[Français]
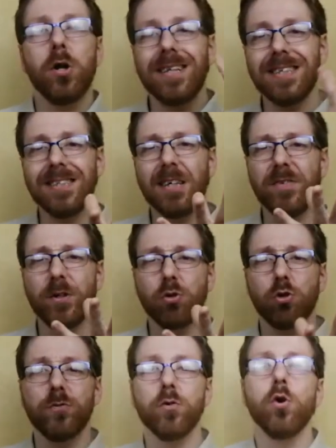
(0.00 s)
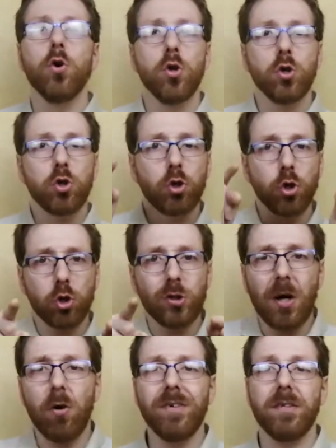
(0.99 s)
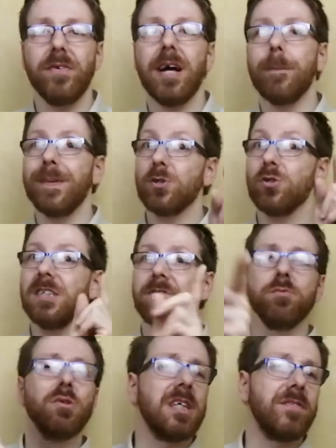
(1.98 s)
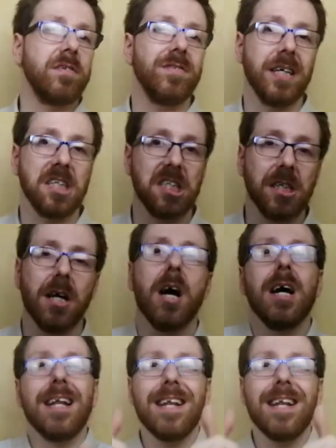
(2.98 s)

les idées de vidéos que tu veux, ce que tu as envie de faire, parce que c'est vous qui faites vivre la chaîne.